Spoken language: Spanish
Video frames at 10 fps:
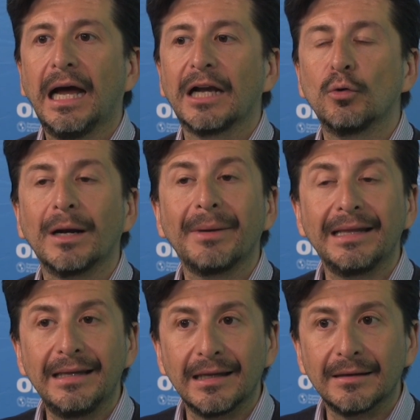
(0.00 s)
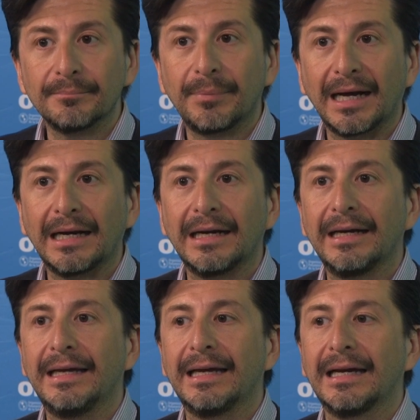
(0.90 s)
alguna medida para
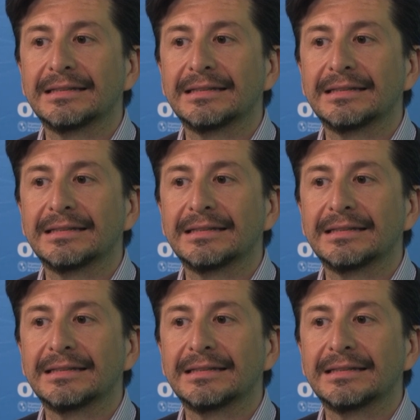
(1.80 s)
eh,